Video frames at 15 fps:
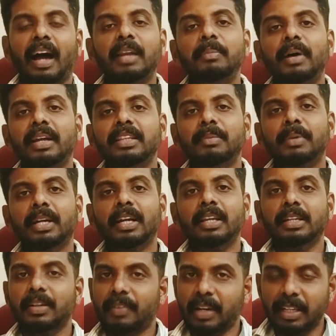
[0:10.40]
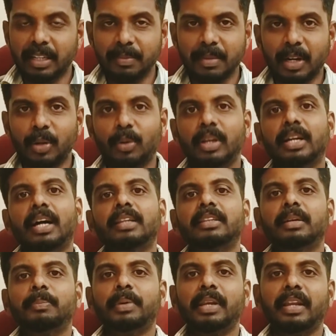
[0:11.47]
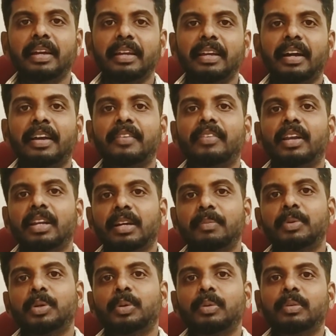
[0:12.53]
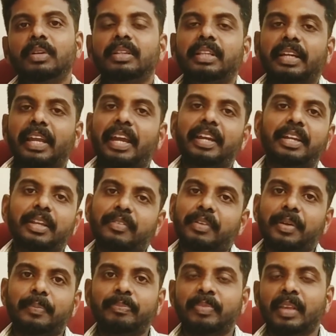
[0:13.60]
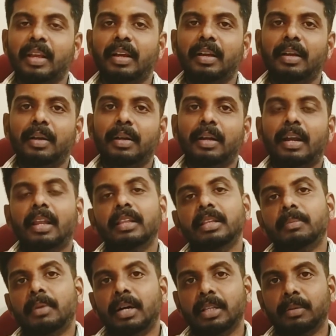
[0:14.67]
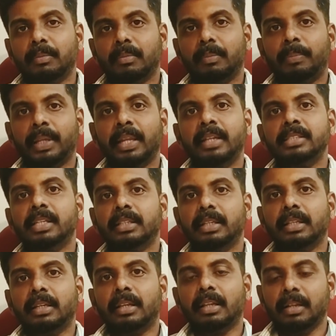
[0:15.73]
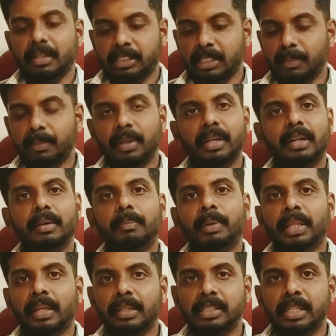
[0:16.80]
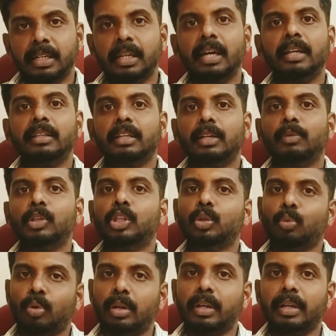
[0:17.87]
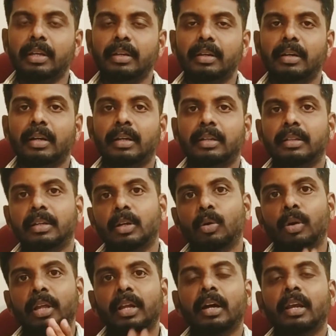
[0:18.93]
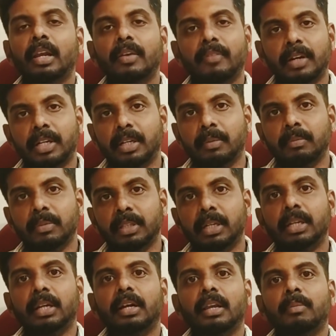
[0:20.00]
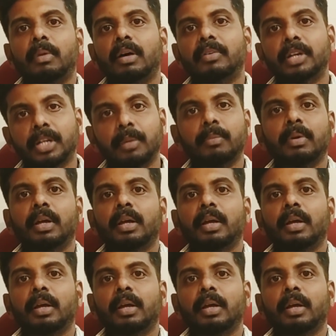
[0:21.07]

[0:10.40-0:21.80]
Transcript: அன்பார்ந்த மக்களுக்கு வணக்கம் நான் உங்கள் கார்த்திக் பிள்ளை அண்ட் வெல்கம் டு த கே டிவி கடந்த மாதம் பதினஞ்சாம் தேதி அதாவது டிசம்பர் பதினஞ்சு ரெண்டாயிரத்தி இருபத்தி ஒன்னு கொடைக்கானல் வட்டம் திண்டுக்கல் மாவட்டம்